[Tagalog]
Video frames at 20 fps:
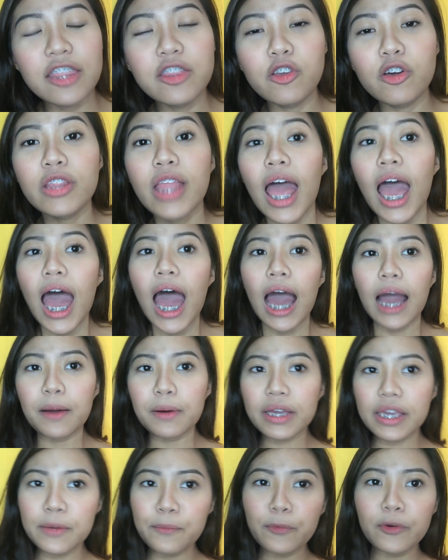And yun,
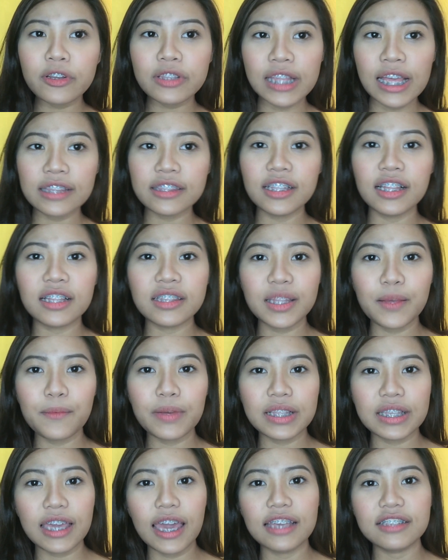ang importante lang
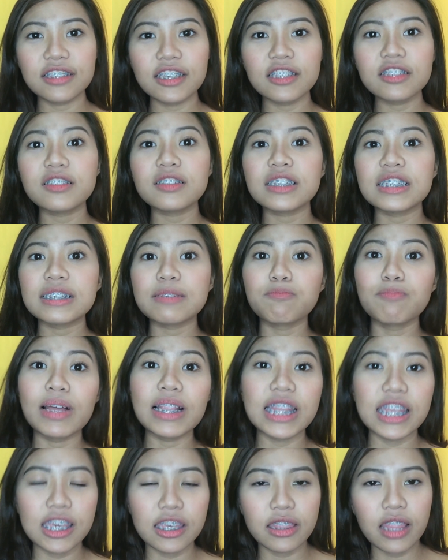naman guys is
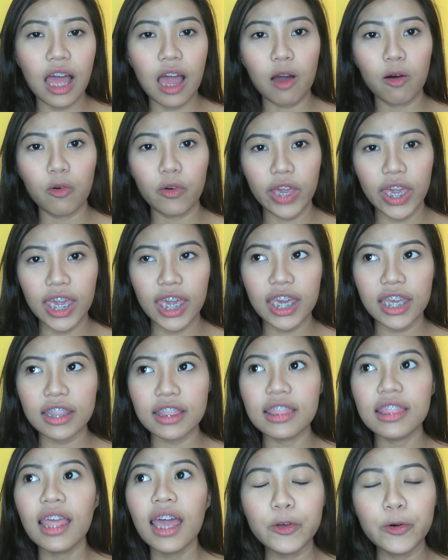malinaw
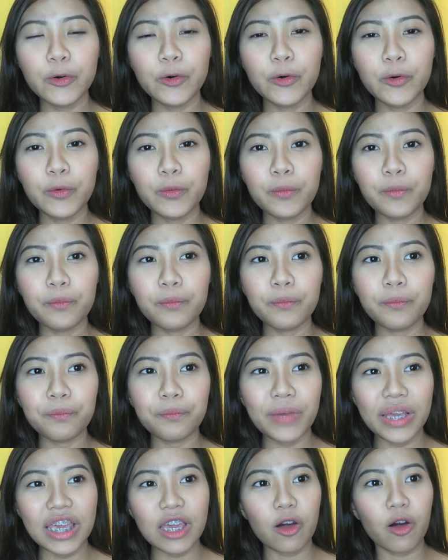and yung
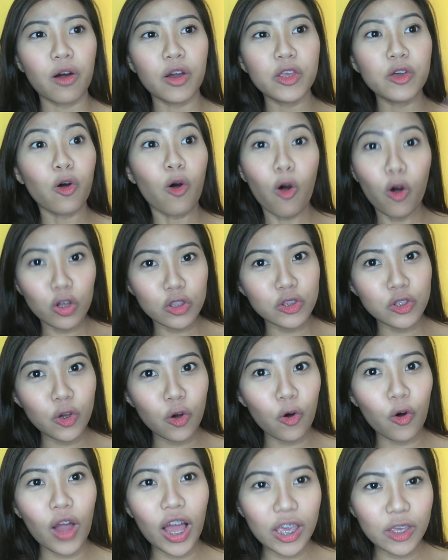may yung
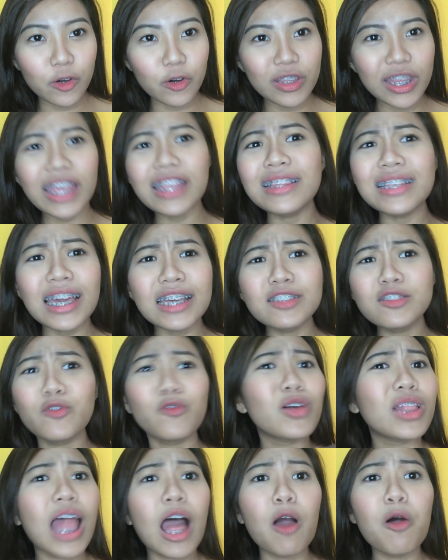audio ayun. And guys,
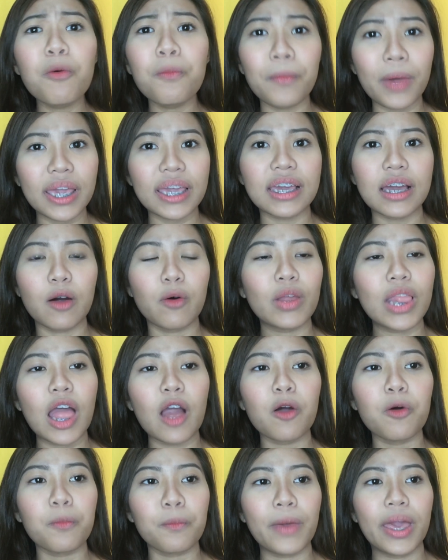so wala akong mic ha, ah,
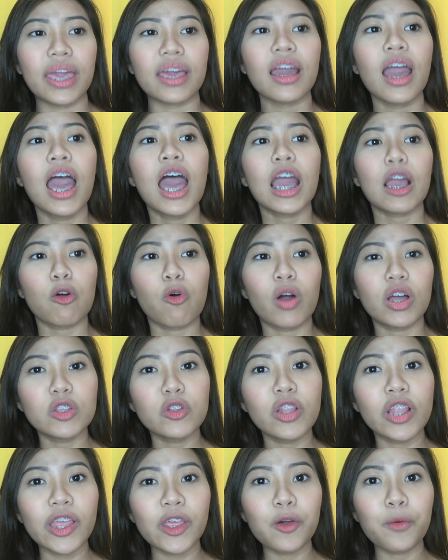wala akong mic. Kung
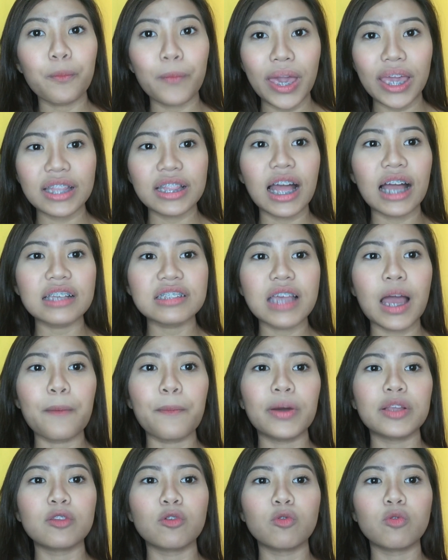ano lang yung mic na
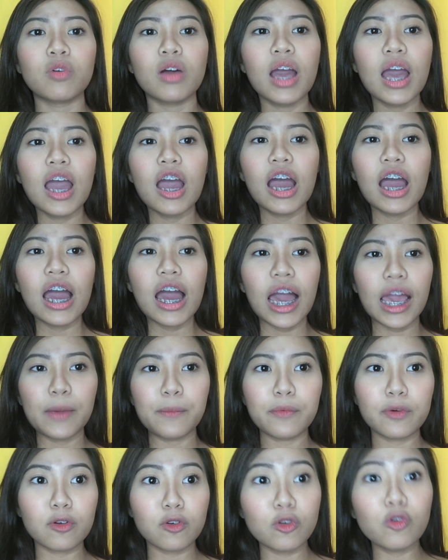kasama nung
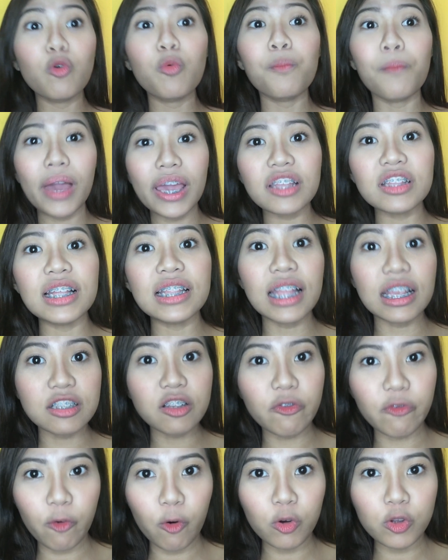yung mic na
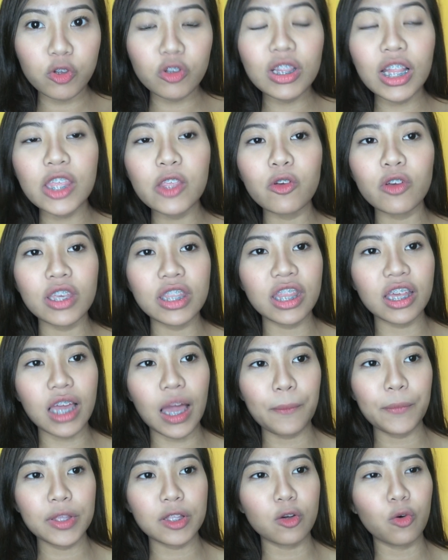nasa phone, yun lang yung
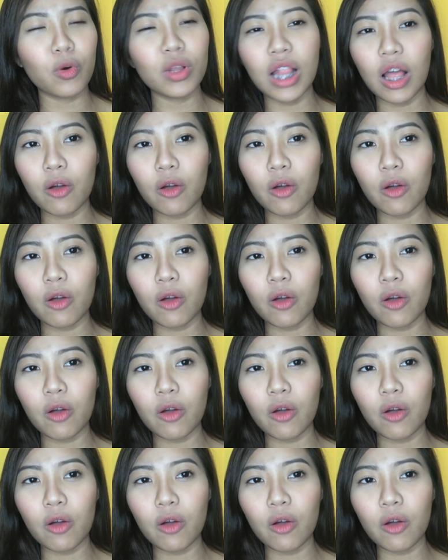ginagamit ko.